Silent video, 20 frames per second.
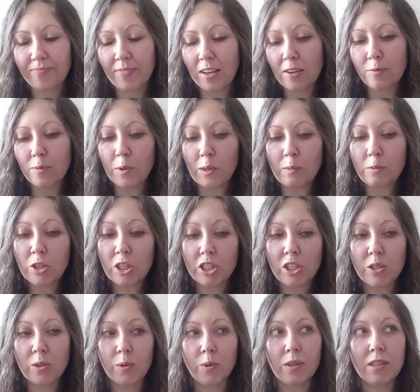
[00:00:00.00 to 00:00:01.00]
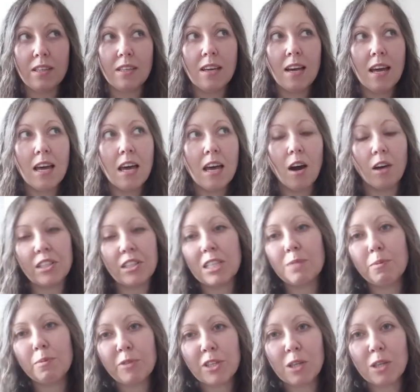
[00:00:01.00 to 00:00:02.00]
w moim życiu i
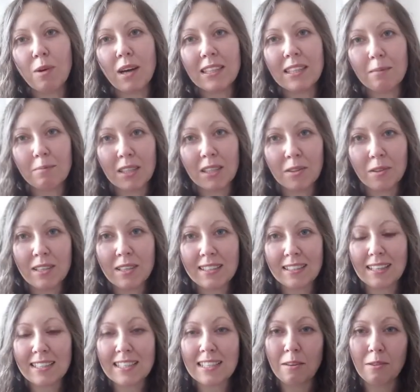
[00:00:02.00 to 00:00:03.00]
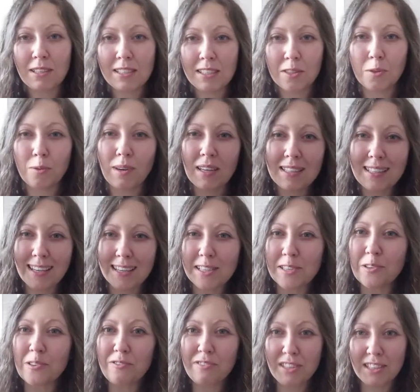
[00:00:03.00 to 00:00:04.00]
chociażby przykładem na to jest ta cała sytuacja z
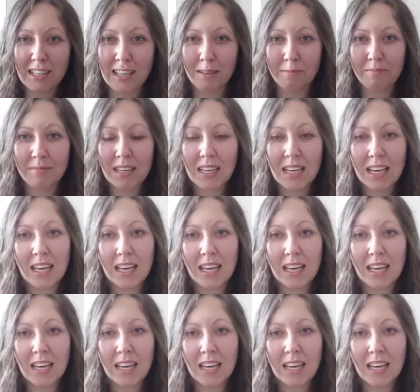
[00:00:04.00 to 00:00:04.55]
COVID-em,